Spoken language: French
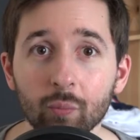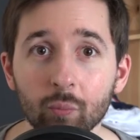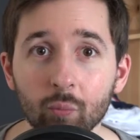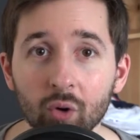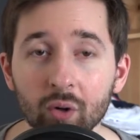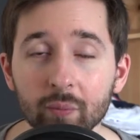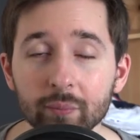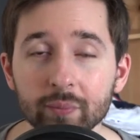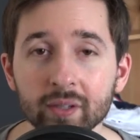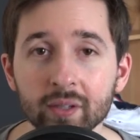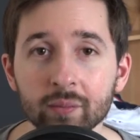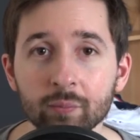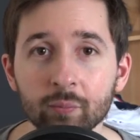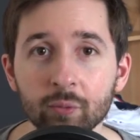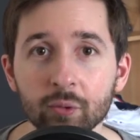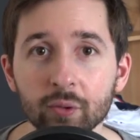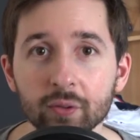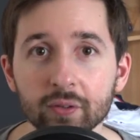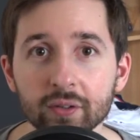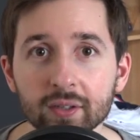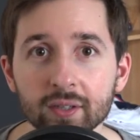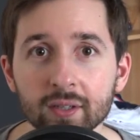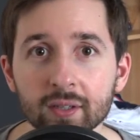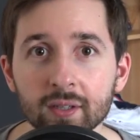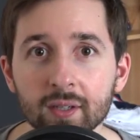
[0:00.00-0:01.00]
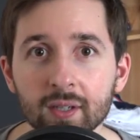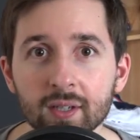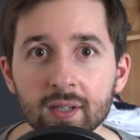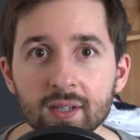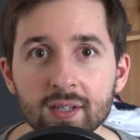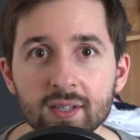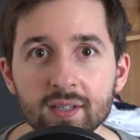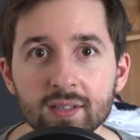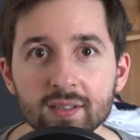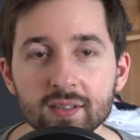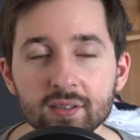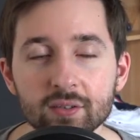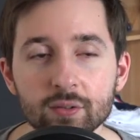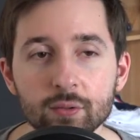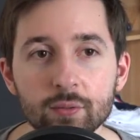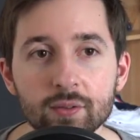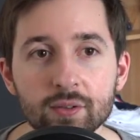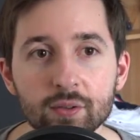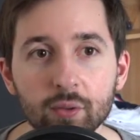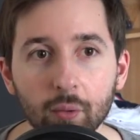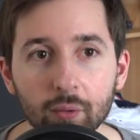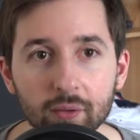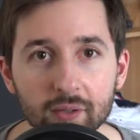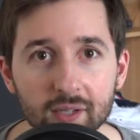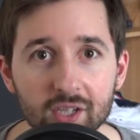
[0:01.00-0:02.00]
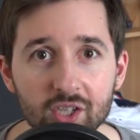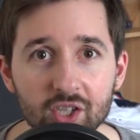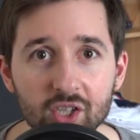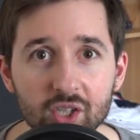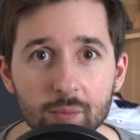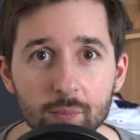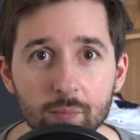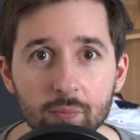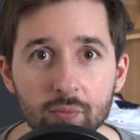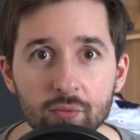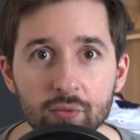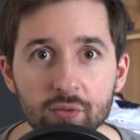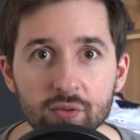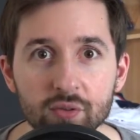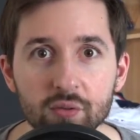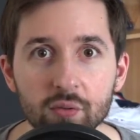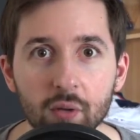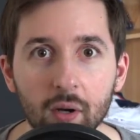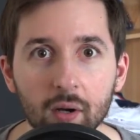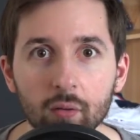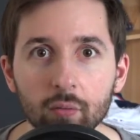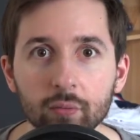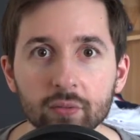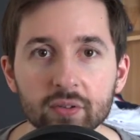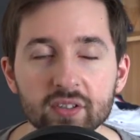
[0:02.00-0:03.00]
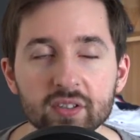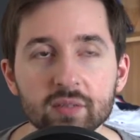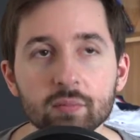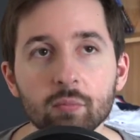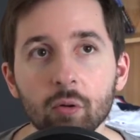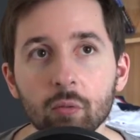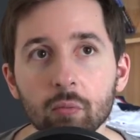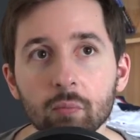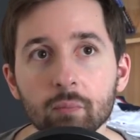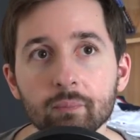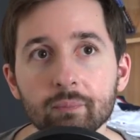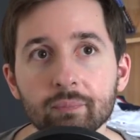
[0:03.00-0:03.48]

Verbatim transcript: le moins bien de mon côté, c'est celui sur lequel j'ai le plus de ralentissement